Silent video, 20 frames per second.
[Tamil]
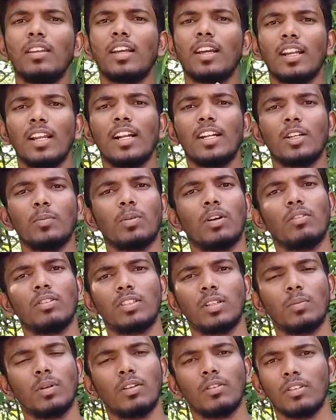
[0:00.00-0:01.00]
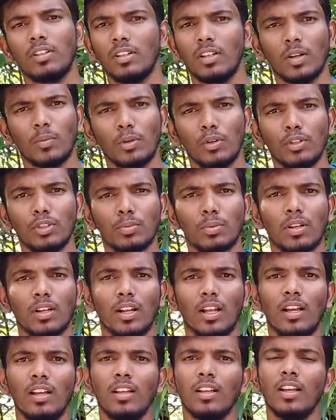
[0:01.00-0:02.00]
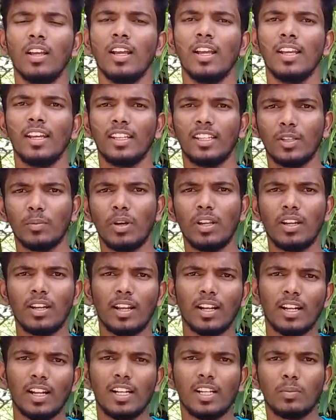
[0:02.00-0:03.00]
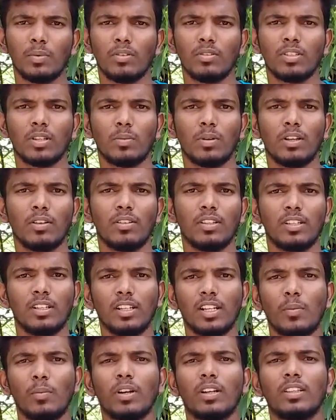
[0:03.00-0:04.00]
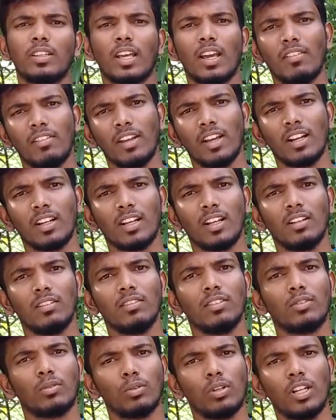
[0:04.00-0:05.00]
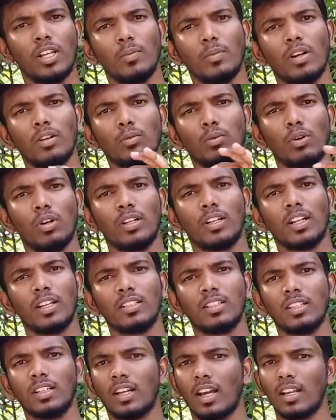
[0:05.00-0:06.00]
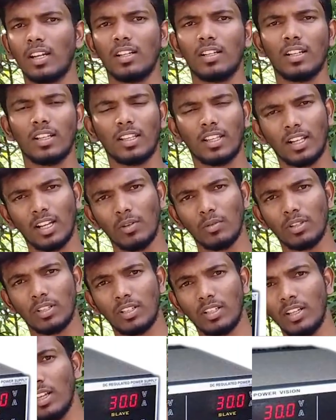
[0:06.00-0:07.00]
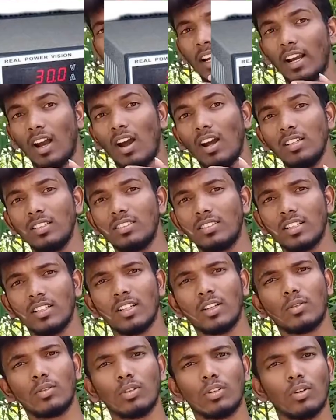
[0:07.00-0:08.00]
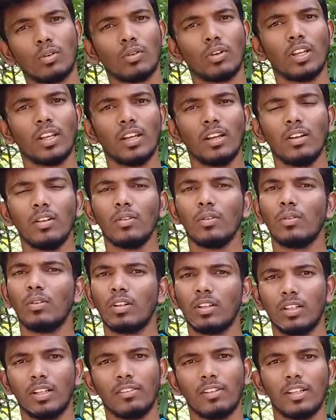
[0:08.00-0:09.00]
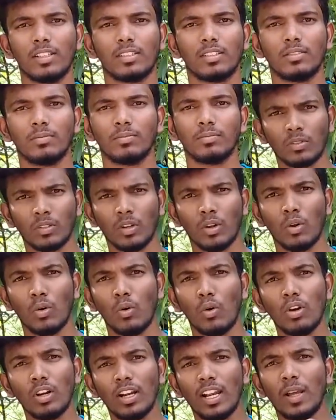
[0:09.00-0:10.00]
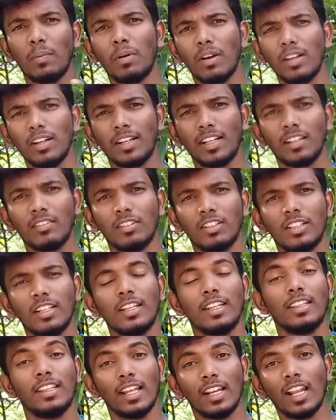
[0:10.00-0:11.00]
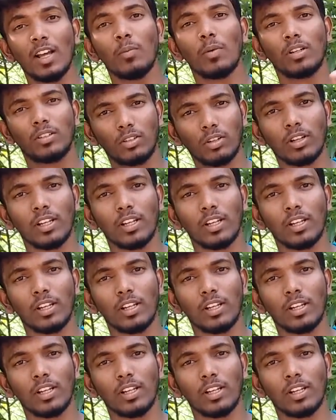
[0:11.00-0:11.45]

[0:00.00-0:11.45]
ரெகுலேட்டர் பவர் சப்ளை வந்துட்டு நம்ம யூஸ் பண்ணலாம் இந்த மாதிரி ரெகுலேட்டர் பவர் சப்ளை வந்துட்டு நமக்கு தேவையான அளவு துல்லியமான வோல்டேஜ் கரண்ட்டு இதையெல்லாம் வந்துட்டு கான்ஸ்டண்ட்டாக கொடுக்கக்கூடிய ஒரு டிவைஸ் ஒரு லெபார்டரியில் வந்துட்டு இதெல்லாம் மட்டும்